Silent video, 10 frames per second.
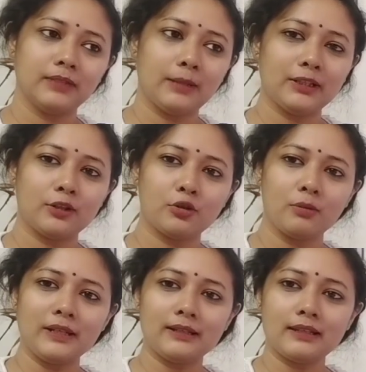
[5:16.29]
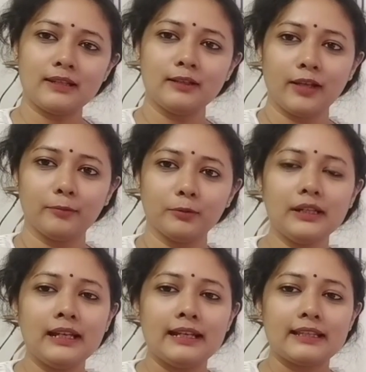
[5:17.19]
আমাদের টপিকটা ছিল এমন
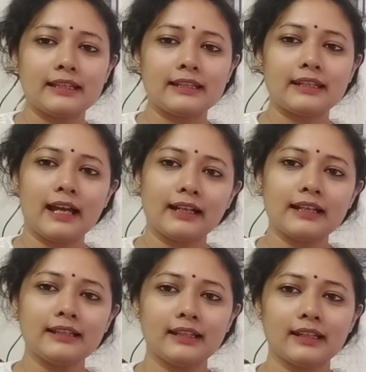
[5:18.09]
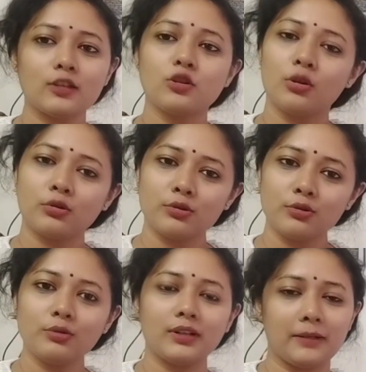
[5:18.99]
যে ঢাকা থেকে
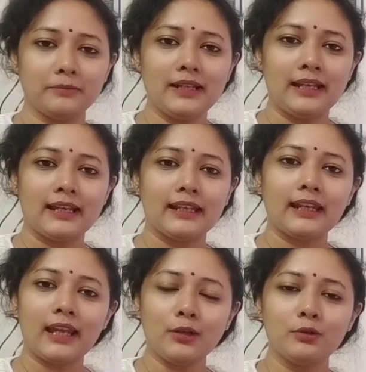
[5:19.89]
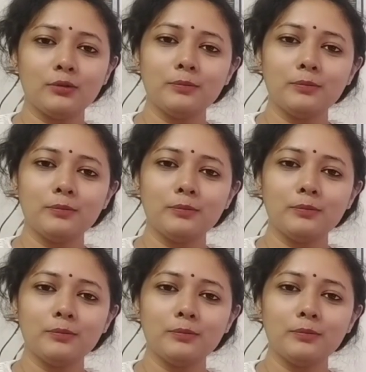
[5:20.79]
চট্টগ্রাম কেন